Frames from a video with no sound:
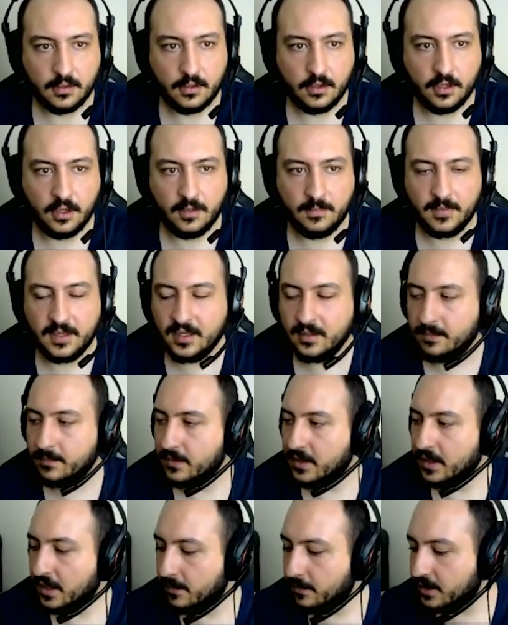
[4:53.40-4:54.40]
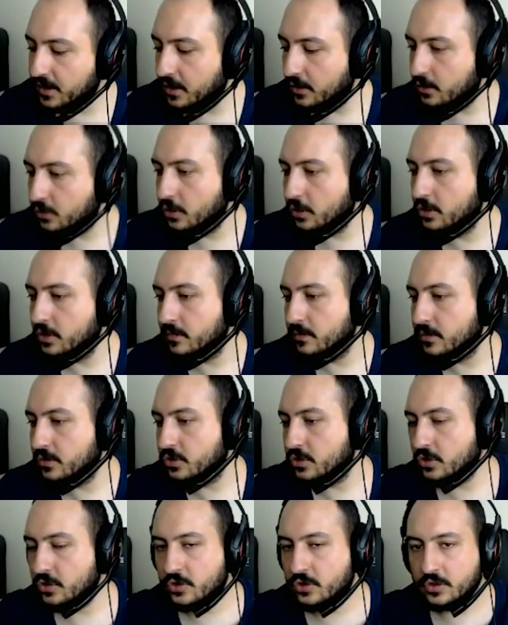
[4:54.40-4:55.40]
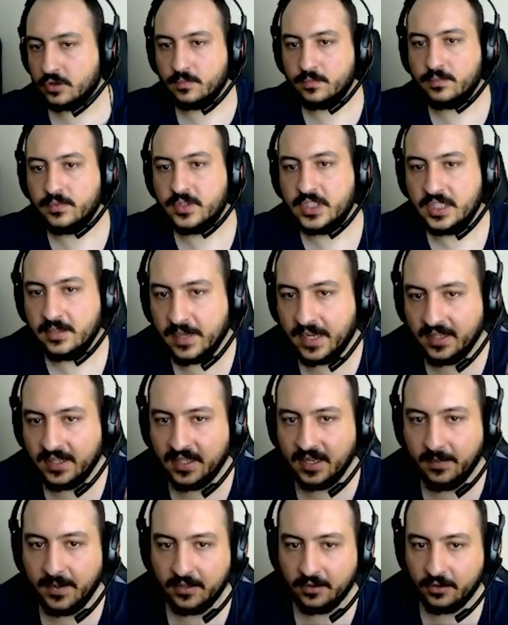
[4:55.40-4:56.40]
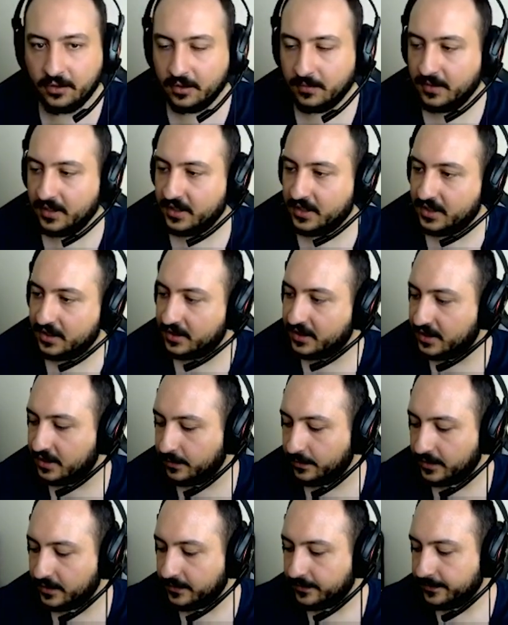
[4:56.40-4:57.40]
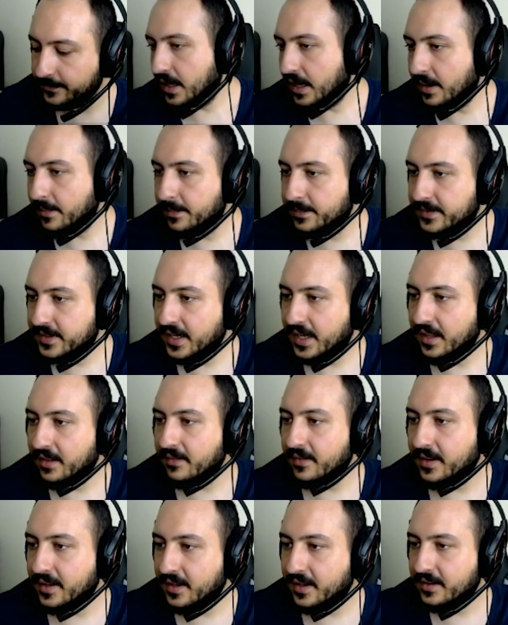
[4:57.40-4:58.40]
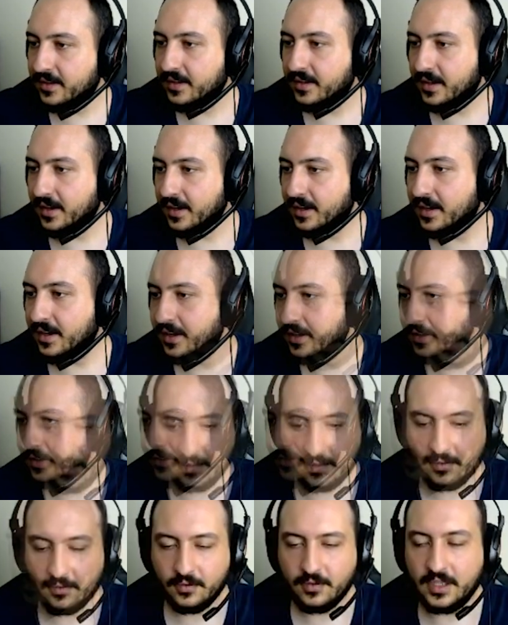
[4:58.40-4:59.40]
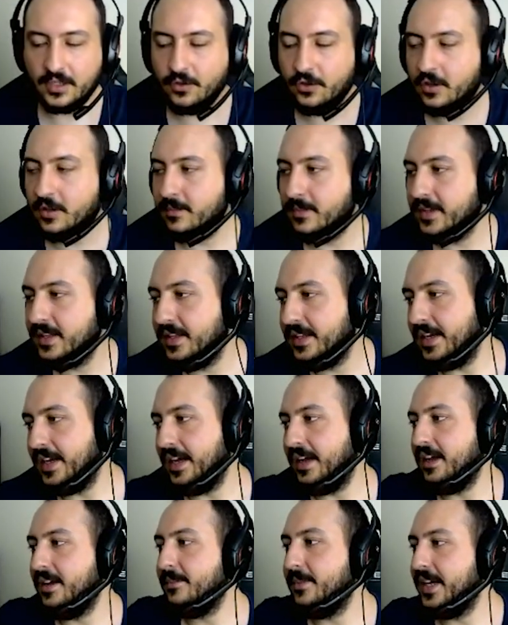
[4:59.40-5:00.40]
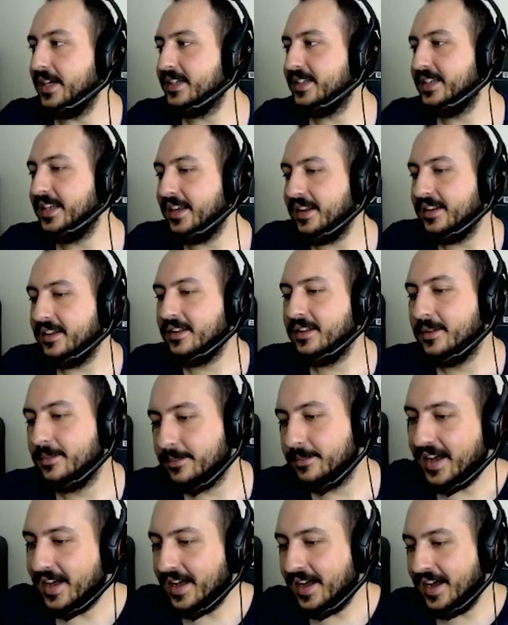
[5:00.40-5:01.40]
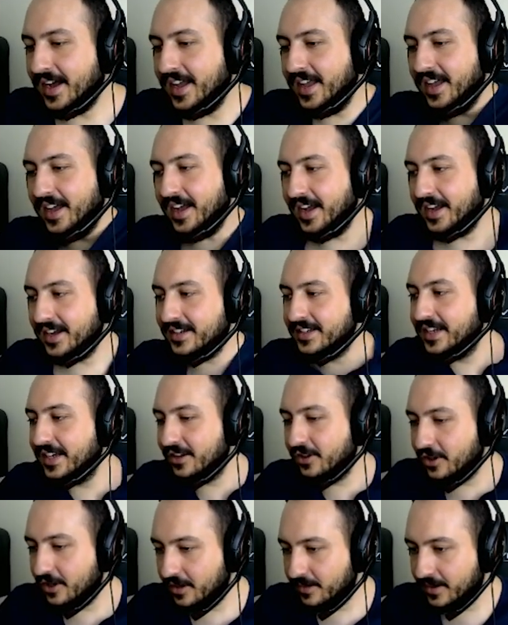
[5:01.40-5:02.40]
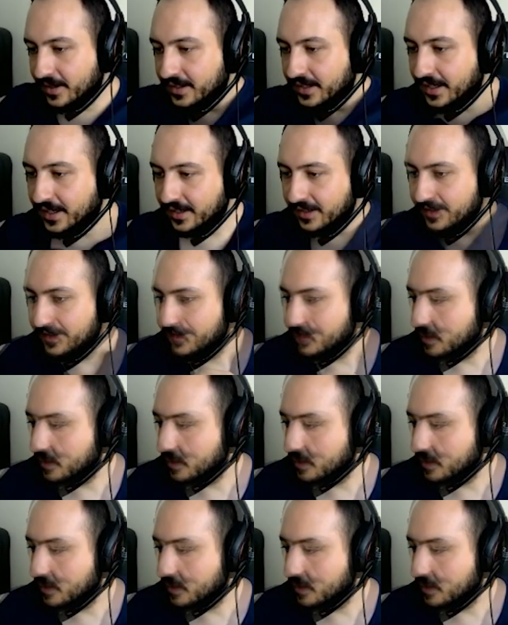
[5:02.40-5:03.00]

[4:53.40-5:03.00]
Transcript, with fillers: Ölmedim mi? Amına kodumun çocuğu. Çimende bekliyor bir de çıkışımı. Aptal velet ya. Ulan ölmedi ya. Bak gerildim. Ay ay geliyor bana.